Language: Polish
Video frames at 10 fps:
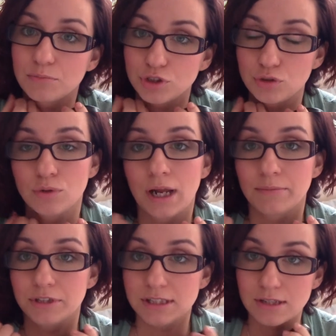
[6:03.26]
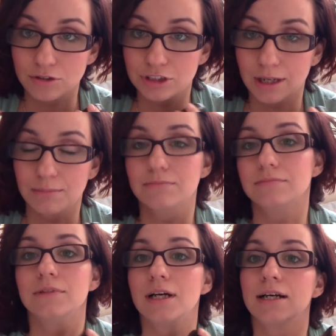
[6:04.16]
ją przytulam i coś
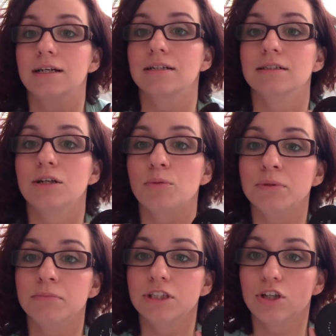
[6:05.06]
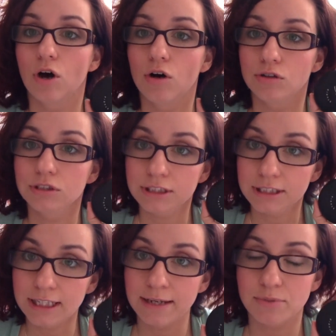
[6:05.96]
tam e, robimy, to
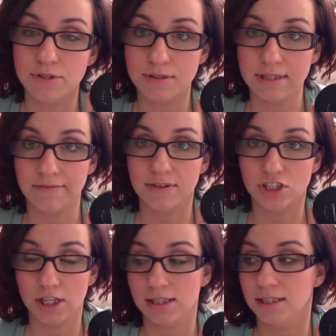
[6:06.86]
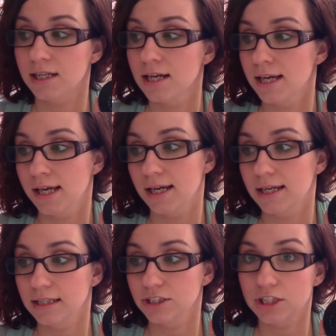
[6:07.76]
nie pozostawia żadnych
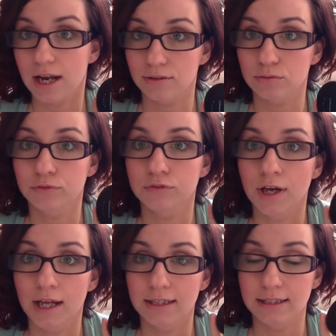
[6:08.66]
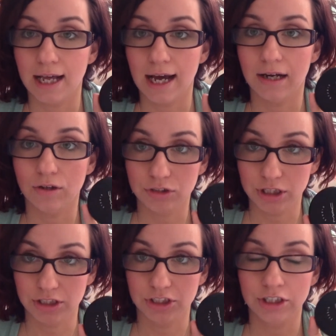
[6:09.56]
śladów na
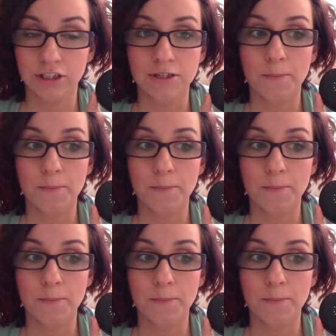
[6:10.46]
odzieży.